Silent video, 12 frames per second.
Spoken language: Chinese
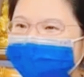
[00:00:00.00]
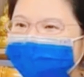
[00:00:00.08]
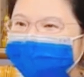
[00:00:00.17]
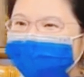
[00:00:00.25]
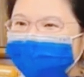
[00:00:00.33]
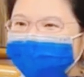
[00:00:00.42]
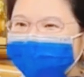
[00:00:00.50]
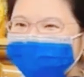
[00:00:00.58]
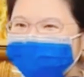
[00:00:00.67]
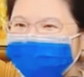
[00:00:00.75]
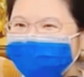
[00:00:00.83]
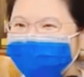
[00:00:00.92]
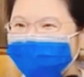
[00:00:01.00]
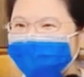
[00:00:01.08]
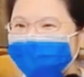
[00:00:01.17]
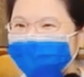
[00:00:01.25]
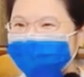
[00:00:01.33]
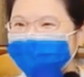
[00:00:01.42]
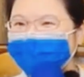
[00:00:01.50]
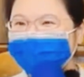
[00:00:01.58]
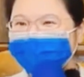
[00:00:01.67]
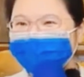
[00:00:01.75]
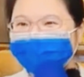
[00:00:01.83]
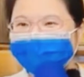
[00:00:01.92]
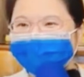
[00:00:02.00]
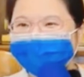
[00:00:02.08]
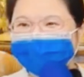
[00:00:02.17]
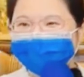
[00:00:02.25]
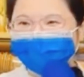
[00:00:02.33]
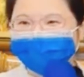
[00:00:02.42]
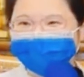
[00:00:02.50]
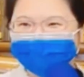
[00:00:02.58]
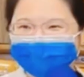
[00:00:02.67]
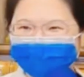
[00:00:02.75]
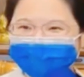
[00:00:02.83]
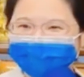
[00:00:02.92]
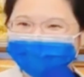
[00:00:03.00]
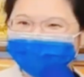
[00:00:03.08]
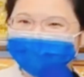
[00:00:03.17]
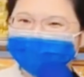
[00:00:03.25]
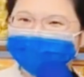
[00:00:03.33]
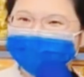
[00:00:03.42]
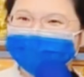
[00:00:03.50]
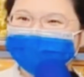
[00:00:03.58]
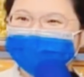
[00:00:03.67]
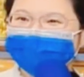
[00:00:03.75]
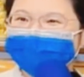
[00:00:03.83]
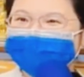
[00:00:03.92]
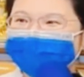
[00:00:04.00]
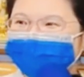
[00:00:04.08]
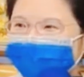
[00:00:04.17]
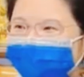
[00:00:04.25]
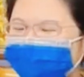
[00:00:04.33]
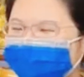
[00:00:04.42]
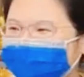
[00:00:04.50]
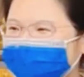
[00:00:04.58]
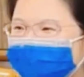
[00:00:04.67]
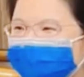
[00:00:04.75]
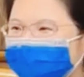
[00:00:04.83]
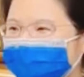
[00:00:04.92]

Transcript: 哒哒哒哒。这首哪一首歌？《飘浪之